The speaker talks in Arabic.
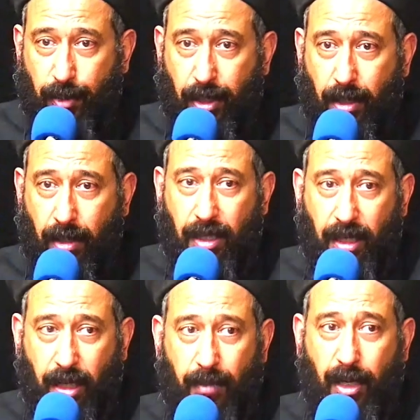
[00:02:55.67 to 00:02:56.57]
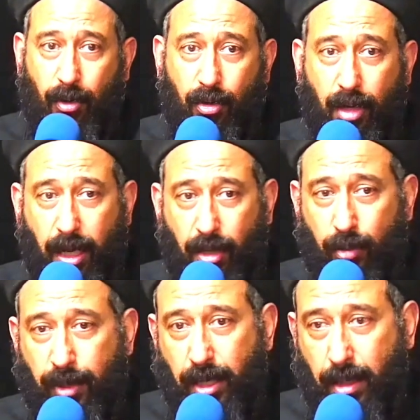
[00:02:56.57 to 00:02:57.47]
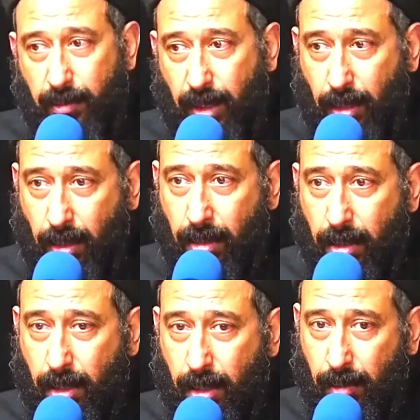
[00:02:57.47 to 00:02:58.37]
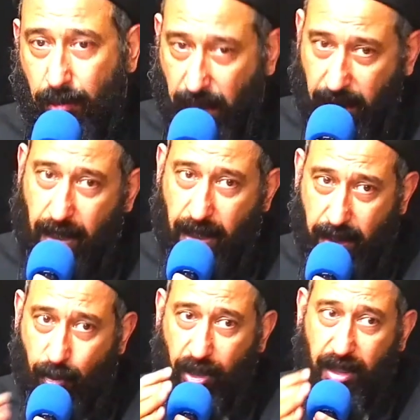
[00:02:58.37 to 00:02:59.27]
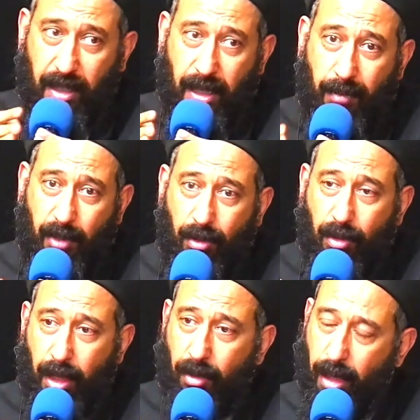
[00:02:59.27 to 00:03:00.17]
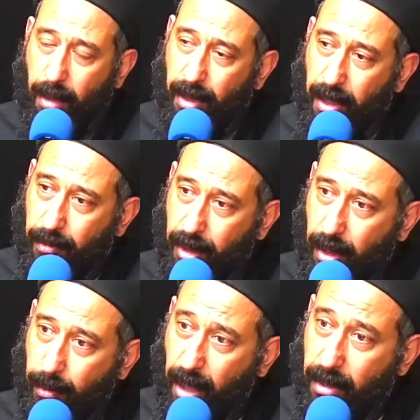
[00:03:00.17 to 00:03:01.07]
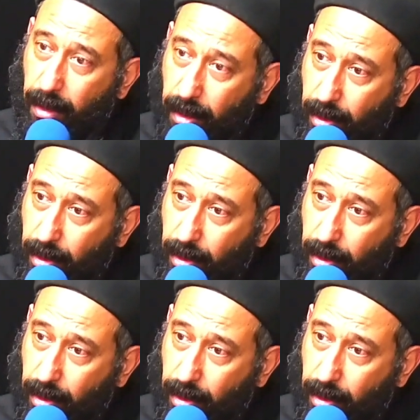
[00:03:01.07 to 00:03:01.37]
ما بقيش بنقرا الإنجيل من أوله لآخره بقينا بنقرا العهد القديم والجديد يعني من اوله لاخره لا بقينا بنقرا